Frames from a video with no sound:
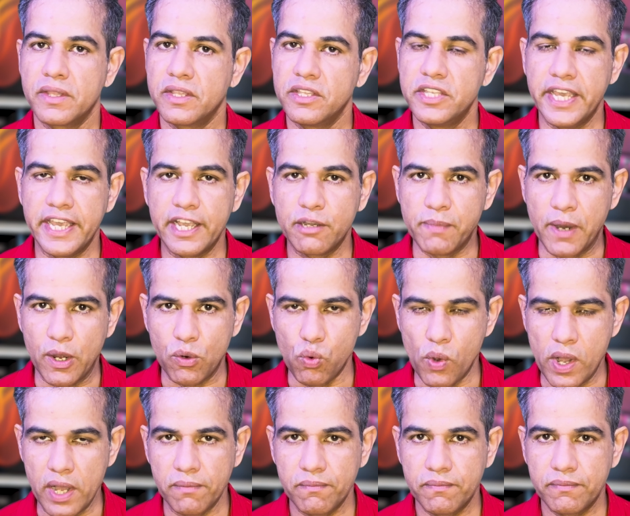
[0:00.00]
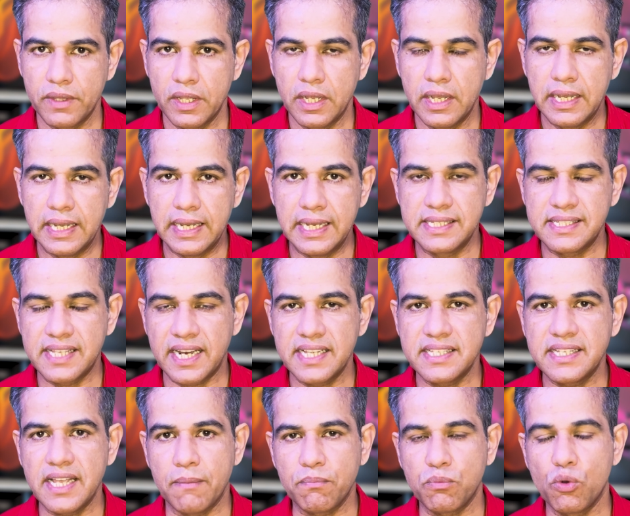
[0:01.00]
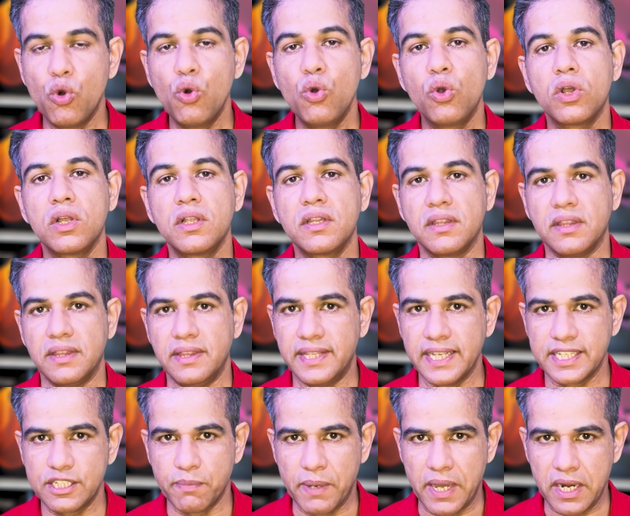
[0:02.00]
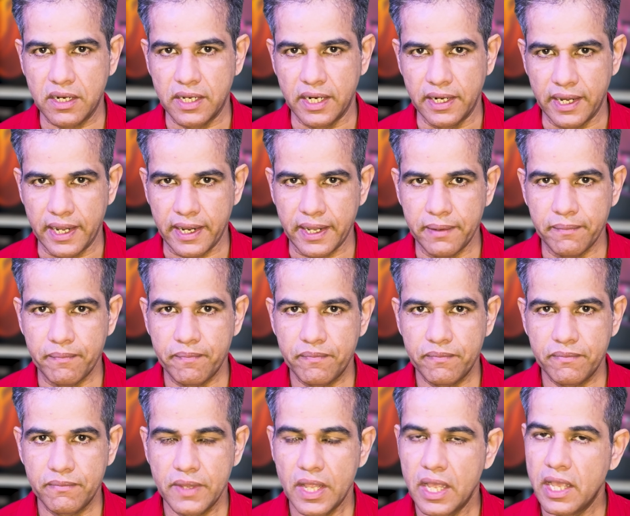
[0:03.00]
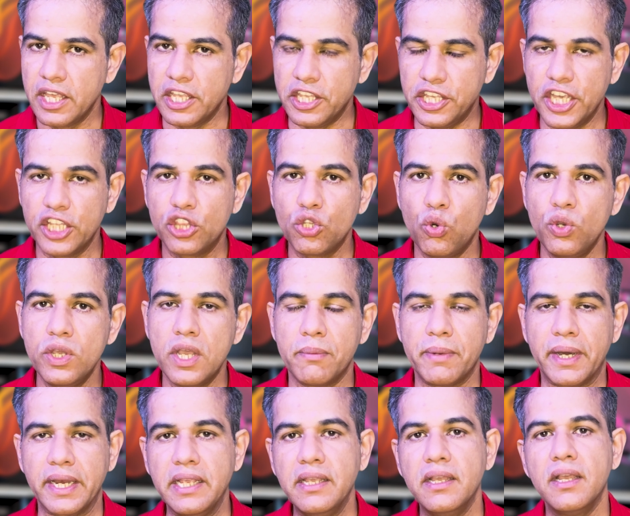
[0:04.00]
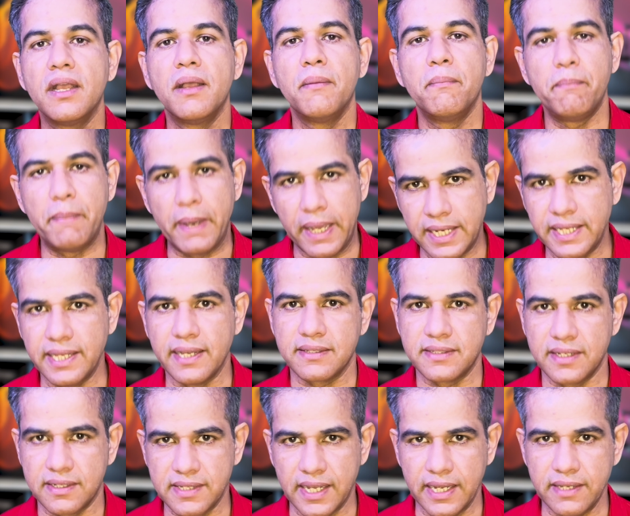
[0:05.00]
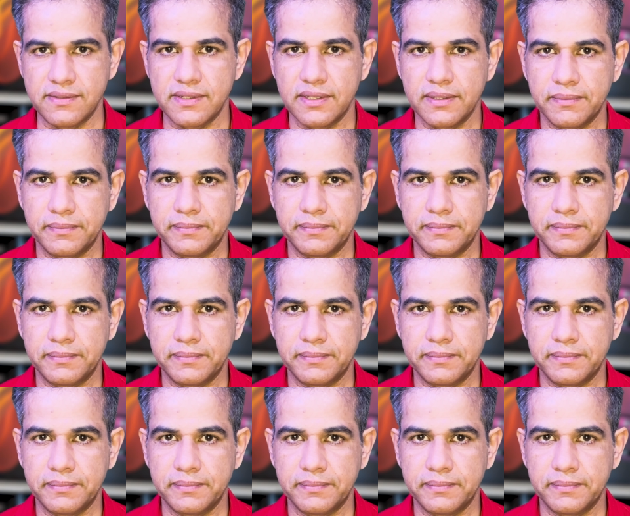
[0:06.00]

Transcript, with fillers: ये एक बार हुआ इस तरह से आपको दस बार करना है ये तो हुई हमारी पहली एक्सरसाइज